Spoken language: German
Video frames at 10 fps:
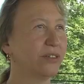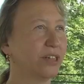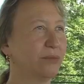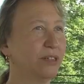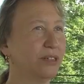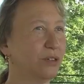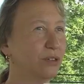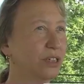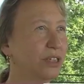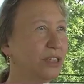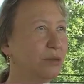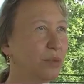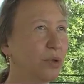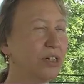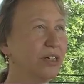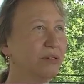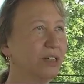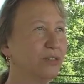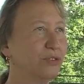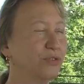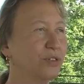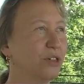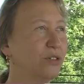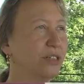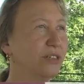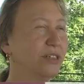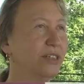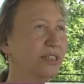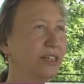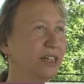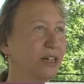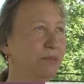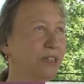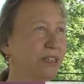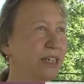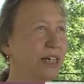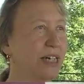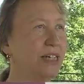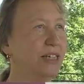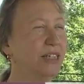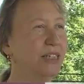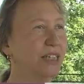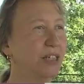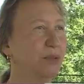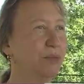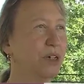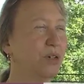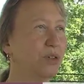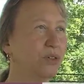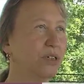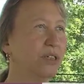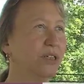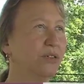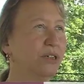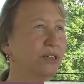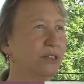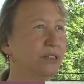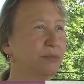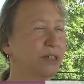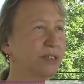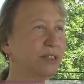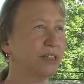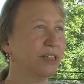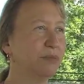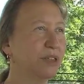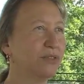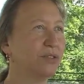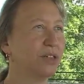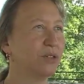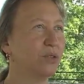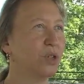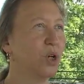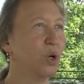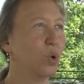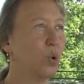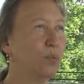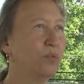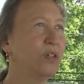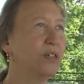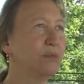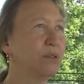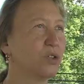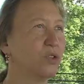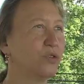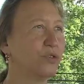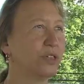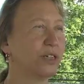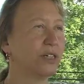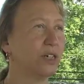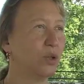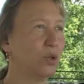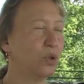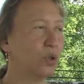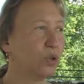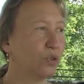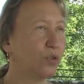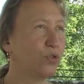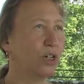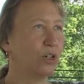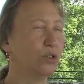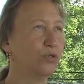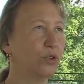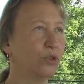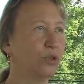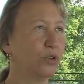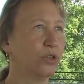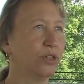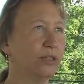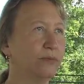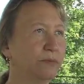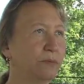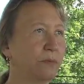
das damals auch nicht möglich war für Frauen, dass es nicht geklappt hat. Denn ich denke, man braucht doch ein gerütteltes Maß an Lebenserfahrung, um diesen Beruf dann auch voll ausfüllen zu können.